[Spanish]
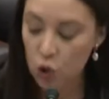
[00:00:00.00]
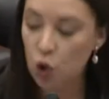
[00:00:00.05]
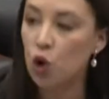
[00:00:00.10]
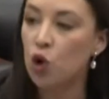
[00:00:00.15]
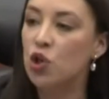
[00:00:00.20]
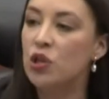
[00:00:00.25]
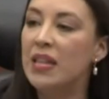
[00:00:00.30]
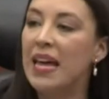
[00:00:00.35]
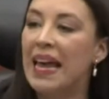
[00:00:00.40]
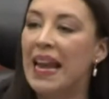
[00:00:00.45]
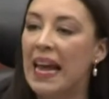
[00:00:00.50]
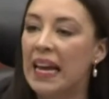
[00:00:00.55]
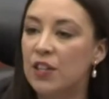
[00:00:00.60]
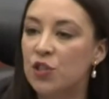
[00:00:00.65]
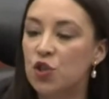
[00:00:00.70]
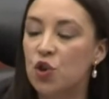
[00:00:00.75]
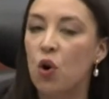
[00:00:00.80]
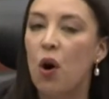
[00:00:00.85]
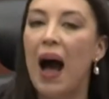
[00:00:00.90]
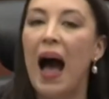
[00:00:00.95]
con
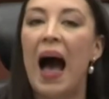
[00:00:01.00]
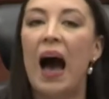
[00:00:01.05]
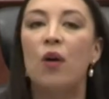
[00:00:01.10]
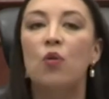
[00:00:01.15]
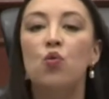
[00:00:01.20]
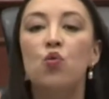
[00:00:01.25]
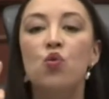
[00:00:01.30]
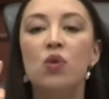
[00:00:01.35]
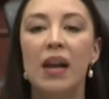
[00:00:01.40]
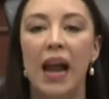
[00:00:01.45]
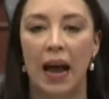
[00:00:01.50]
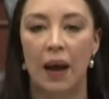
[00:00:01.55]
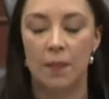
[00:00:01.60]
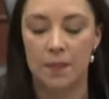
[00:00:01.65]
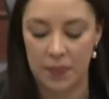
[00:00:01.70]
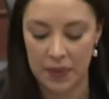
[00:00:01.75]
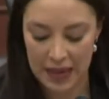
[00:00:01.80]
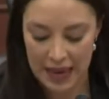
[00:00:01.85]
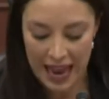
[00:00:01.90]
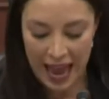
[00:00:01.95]
derecho a una
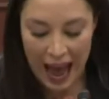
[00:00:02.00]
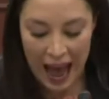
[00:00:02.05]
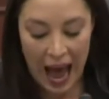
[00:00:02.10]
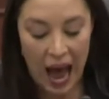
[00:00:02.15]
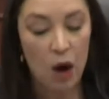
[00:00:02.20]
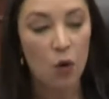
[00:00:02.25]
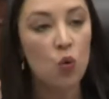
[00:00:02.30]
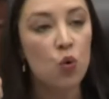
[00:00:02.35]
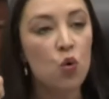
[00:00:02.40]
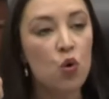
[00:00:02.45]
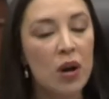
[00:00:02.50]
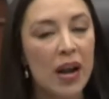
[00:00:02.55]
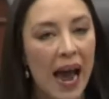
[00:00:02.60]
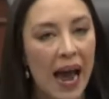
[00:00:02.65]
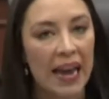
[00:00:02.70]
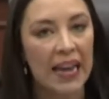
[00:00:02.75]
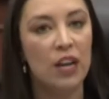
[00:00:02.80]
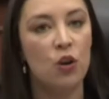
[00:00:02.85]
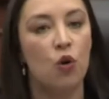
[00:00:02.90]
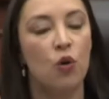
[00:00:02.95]
a
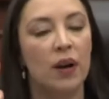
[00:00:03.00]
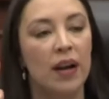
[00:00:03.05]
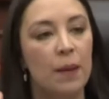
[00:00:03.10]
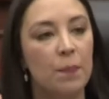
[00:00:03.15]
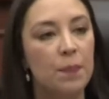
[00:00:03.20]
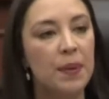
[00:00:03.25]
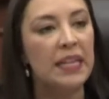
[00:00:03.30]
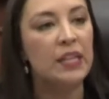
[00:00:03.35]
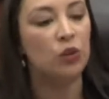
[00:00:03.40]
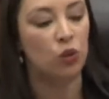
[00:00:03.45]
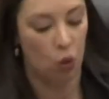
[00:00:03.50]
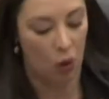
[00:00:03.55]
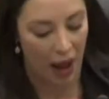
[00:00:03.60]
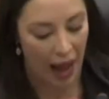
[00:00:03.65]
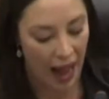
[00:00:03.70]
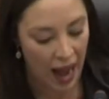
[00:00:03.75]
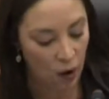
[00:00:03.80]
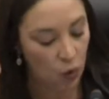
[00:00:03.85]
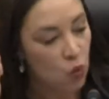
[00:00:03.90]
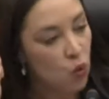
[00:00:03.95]
una, y lo repito,
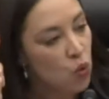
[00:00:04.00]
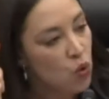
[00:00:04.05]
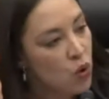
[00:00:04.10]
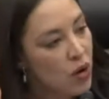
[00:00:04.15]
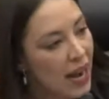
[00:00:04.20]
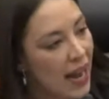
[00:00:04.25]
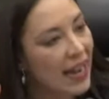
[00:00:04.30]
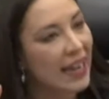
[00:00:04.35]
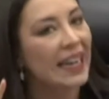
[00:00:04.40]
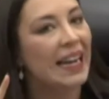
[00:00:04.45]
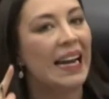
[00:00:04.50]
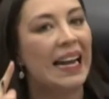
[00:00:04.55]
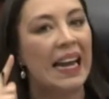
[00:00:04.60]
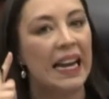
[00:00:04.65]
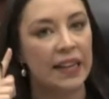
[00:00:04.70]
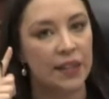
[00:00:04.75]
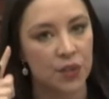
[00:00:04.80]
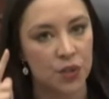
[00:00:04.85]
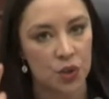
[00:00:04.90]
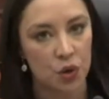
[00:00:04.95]
a una
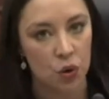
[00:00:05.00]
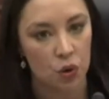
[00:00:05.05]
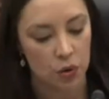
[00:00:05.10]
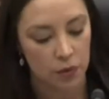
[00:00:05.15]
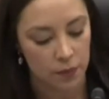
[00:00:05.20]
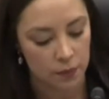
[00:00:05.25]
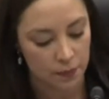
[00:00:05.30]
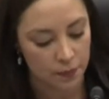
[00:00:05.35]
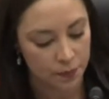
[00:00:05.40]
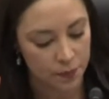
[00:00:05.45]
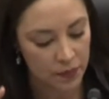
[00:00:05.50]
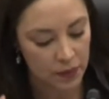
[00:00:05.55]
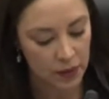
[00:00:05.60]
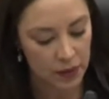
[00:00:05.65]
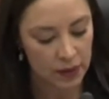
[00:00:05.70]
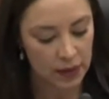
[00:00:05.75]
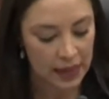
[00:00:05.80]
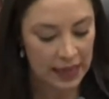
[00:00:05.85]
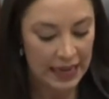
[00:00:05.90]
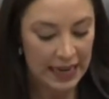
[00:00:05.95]
reelección.
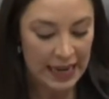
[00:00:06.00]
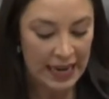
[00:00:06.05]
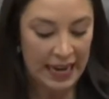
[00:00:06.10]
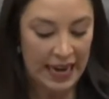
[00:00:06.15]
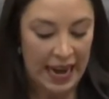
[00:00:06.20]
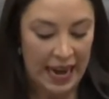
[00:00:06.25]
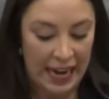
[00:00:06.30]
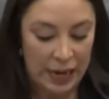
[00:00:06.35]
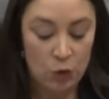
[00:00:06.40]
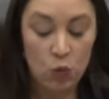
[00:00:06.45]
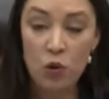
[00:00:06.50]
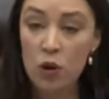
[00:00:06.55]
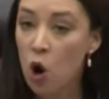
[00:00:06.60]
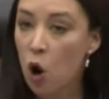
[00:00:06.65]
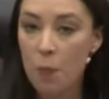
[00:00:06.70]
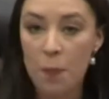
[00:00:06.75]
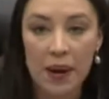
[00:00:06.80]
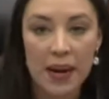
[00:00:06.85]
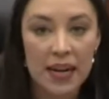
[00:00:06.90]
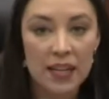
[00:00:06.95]
En una
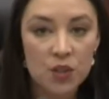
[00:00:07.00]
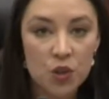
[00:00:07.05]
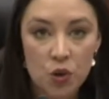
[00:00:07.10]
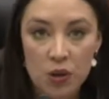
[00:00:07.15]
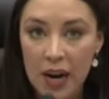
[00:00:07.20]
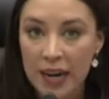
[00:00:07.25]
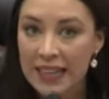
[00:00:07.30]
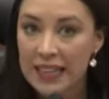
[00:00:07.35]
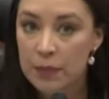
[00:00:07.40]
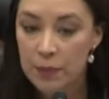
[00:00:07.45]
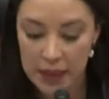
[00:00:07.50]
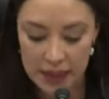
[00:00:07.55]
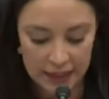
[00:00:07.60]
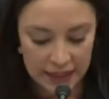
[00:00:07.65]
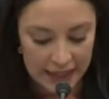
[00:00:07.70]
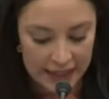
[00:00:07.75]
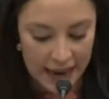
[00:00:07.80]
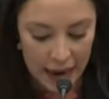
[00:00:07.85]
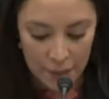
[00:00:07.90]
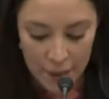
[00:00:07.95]
operación
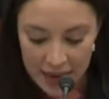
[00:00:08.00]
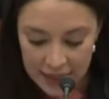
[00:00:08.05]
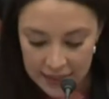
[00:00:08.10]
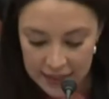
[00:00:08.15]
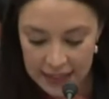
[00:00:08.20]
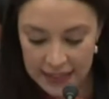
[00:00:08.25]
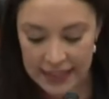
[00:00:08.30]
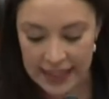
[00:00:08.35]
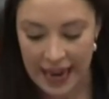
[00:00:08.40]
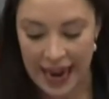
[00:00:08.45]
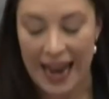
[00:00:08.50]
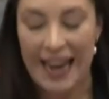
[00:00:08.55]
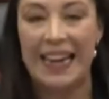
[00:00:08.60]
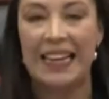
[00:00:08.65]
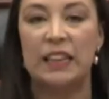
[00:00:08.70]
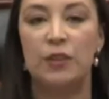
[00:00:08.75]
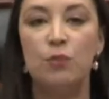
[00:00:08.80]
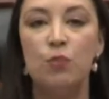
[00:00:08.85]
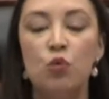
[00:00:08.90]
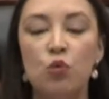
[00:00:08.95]
aritmética básica,
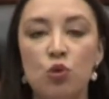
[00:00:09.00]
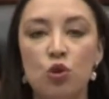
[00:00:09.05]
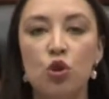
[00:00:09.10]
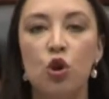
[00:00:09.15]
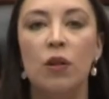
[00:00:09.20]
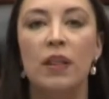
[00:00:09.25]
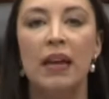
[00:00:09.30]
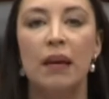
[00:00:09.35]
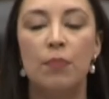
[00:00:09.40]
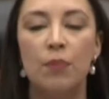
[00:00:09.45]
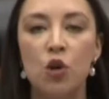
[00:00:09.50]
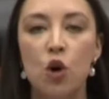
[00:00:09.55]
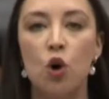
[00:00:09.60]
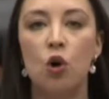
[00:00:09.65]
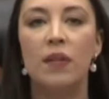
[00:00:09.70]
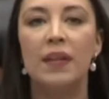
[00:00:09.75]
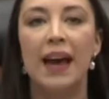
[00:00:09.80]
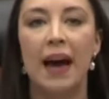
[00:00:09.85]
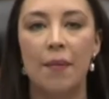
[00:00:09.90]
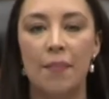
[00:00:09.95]
Edmundo
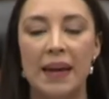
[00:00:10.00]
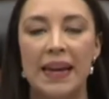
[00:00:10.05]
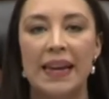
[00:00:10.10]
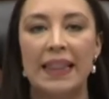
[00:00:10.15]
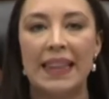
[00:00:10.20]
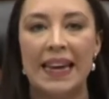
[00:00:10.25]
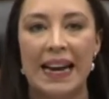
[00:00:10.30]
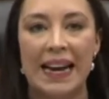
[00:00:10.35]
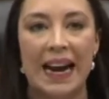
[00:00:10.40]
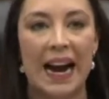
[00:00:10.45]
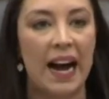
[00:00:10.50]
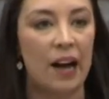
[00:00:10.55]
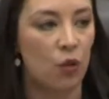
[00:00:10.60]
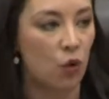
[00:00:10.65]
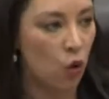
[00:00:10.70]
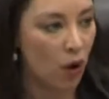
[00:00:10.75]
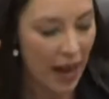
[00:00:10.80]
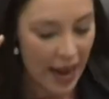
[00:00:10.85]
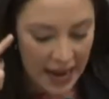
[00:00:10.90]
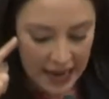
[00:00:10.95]
debió de haber
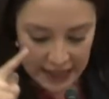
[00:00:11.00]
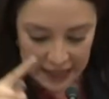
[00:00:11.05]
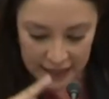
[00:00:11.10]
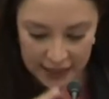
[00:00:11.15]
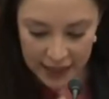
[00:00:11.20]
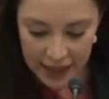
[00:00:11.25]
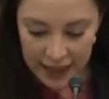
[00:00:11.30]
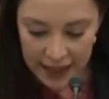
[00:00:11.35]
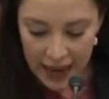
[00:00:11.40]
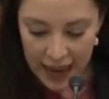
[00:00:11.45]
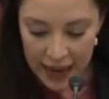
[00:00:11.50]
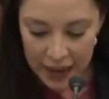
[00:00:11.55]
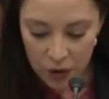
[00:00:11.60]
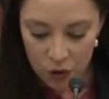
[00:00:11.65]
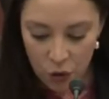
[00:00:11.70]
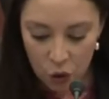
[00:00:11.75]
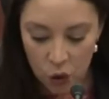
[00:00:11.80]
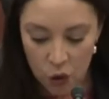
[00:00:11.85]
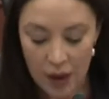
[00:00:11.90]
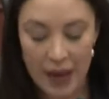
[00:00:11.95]
dejado este
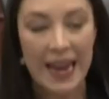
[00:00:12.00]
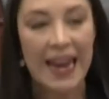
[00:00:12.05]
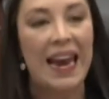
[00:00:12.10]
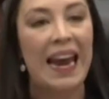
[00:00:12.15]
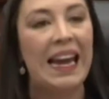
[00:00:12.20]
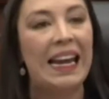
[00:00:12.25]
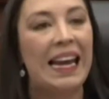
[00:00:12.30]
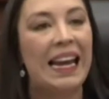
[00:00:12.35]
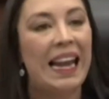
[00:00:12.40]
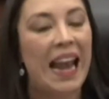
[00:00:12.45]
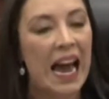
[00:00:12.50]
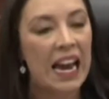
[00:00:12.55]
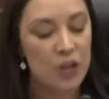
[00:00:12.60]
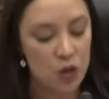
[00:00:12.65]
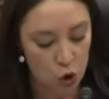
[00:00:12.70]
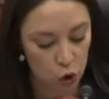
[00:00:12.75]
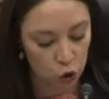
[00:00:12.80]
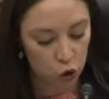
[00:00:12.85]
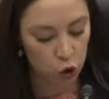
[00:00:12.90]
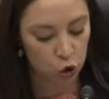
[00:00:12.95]
cargo en el
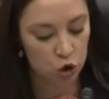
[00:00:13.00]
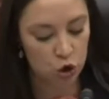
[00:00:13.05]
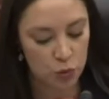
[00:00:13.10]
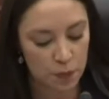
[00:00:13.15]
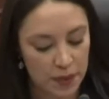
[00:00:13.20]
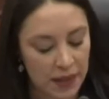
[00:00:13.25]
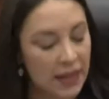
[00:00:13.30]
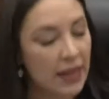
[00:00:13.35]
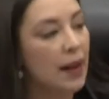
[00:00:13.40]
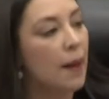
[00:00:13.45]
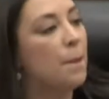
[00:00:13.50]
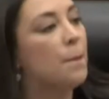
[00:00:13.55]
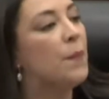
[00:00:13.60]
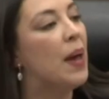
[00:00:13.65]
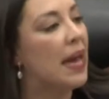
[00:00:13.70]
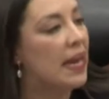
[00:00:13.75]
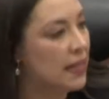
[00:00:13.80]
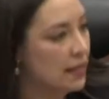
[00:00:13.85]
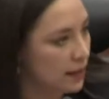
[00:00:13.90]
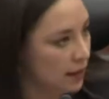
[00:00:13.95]
año
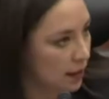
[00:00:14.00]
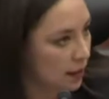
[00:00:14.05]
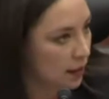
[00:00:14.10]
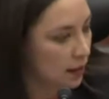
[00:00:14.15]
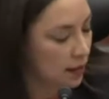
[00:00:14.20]
2020.